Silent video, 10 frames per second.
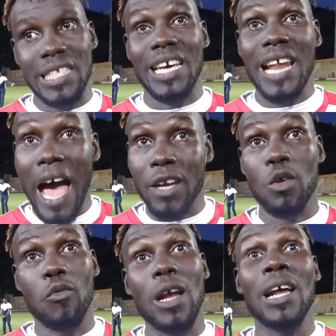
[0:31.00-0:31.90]
que c'est rare
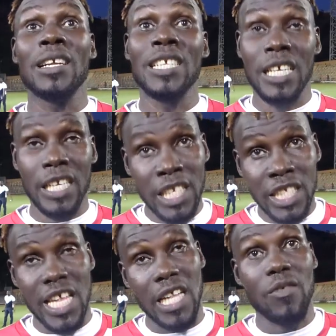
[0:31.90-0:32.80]
de voir
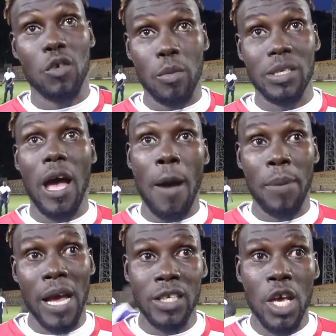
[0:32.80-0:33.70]
l'initiative comme ça en
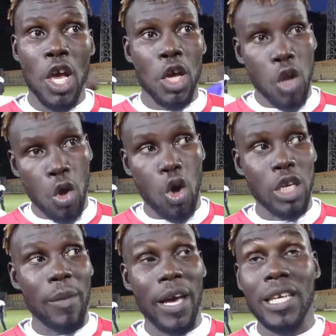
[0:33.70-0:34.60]
place. Donc
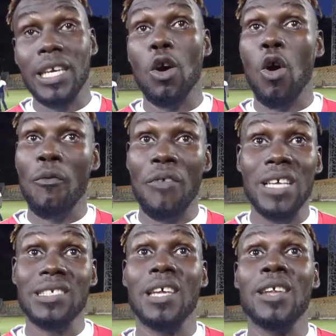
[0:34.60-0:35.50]
on aimerait qu'on
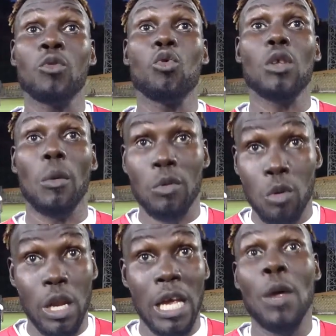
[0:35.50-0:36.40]
fasse ça dans tout
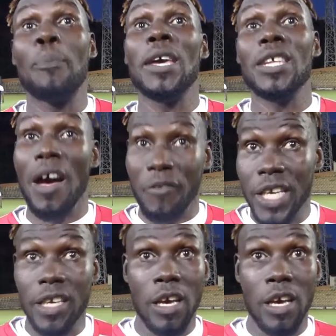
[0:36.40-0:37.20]
euh, le pays d'Afrique